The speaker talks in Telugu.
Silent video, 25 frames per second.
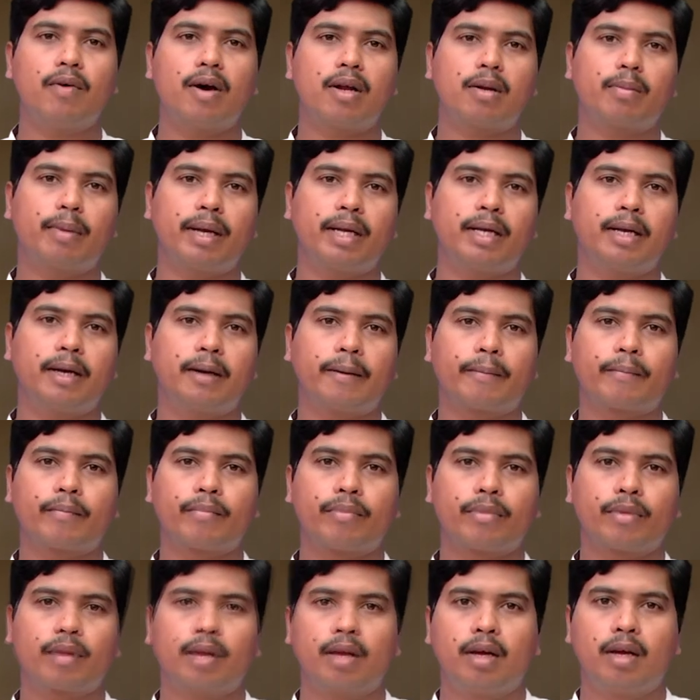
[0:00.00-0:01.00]
వారమైనా
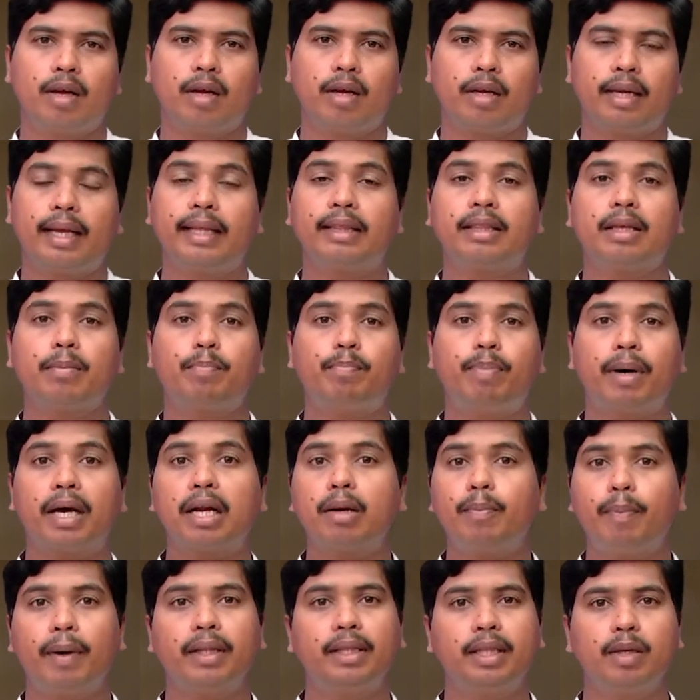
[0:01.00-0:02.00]
ఎంత
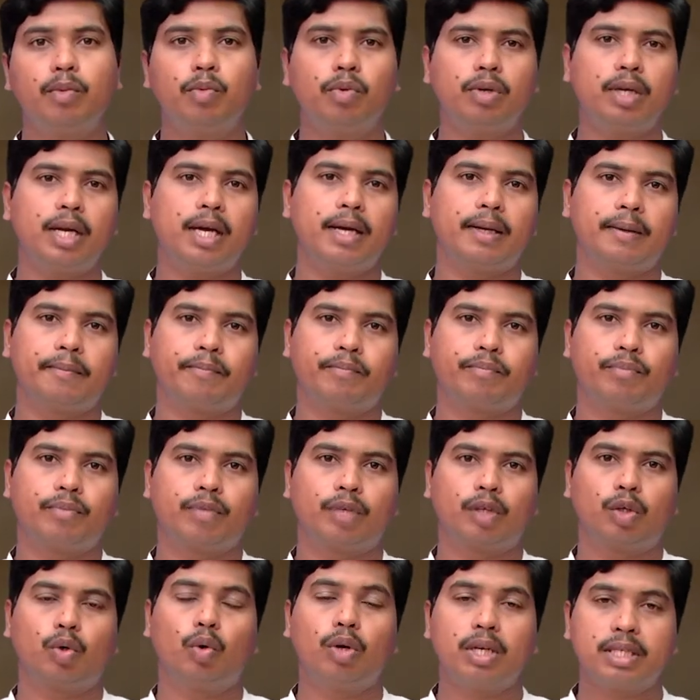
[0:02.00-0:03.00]
పరపతి ఉన్నా
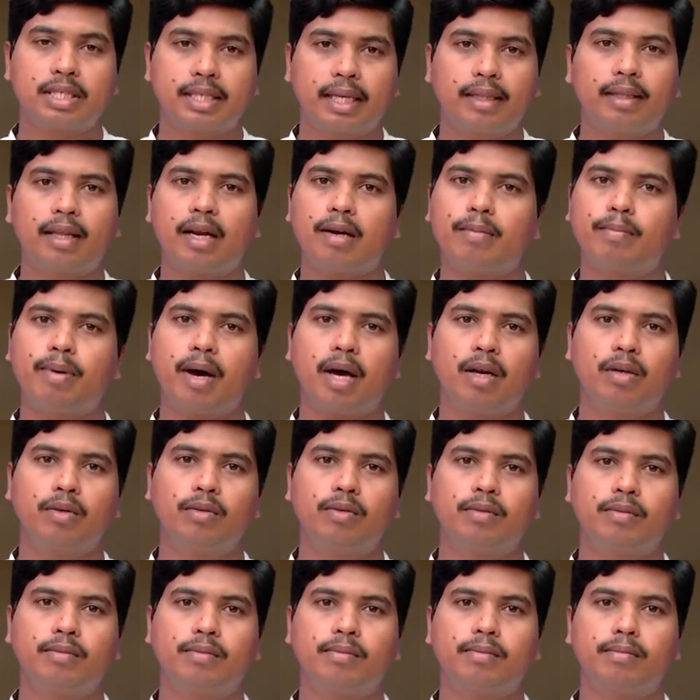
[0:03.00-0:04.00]
కొన్ని సందర్భాలు
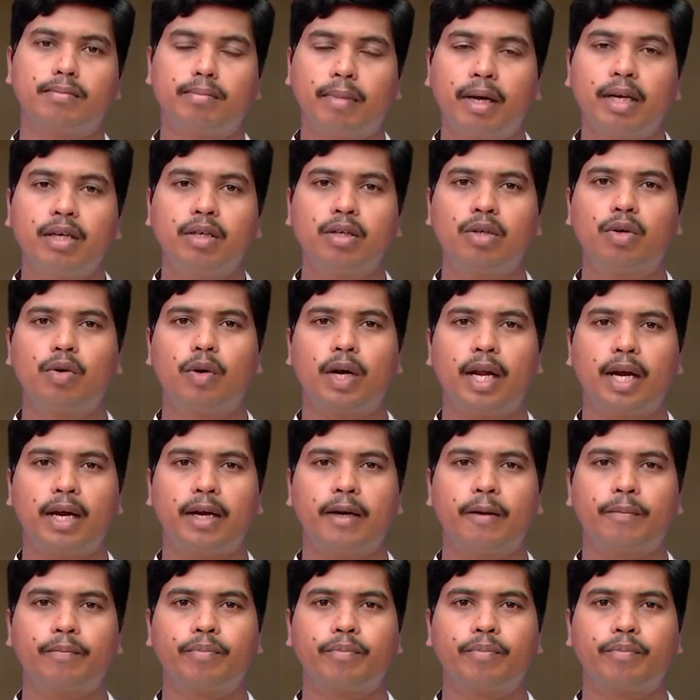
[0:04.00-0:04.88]
మనం కూడా